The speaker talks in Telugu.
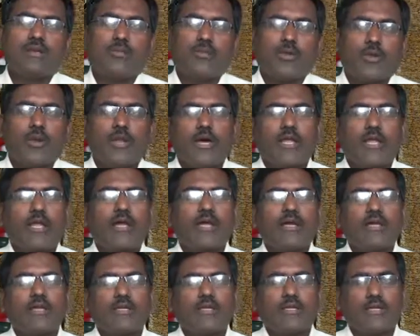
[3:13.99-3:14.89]
ప్రిలారా
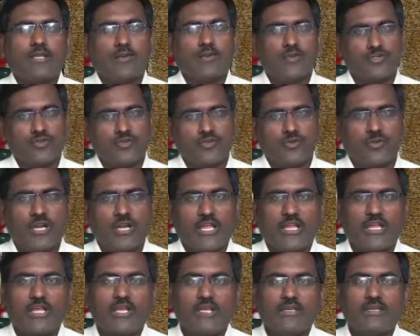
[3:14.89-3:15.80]
ఈరోజు
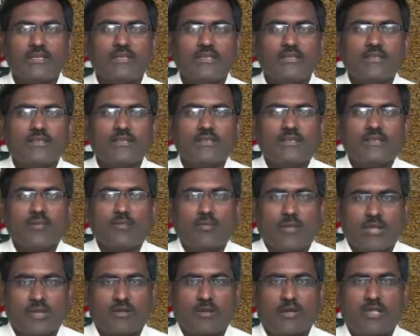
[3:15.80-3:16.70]
నుండి
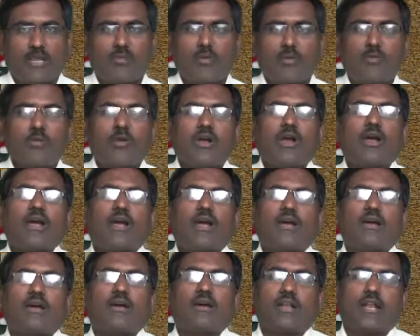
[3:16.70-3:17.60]
మనం క్రమముగా
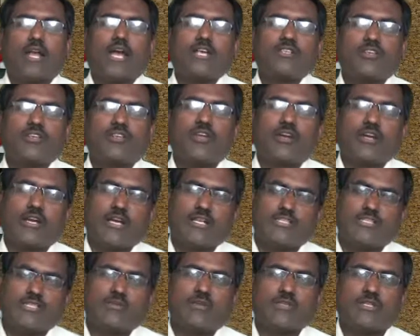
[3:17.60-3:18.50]
రాజుల యొక్క
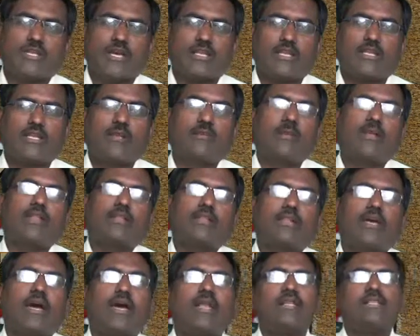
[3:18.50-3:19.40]
జీవితాన్ని మనం
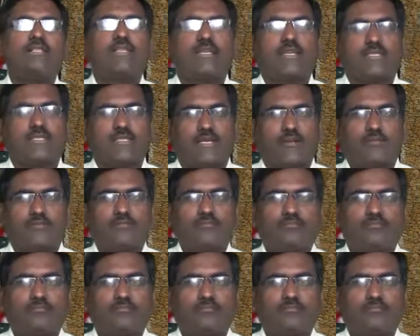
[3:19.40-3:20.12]
ధ్యానం చేస్తాం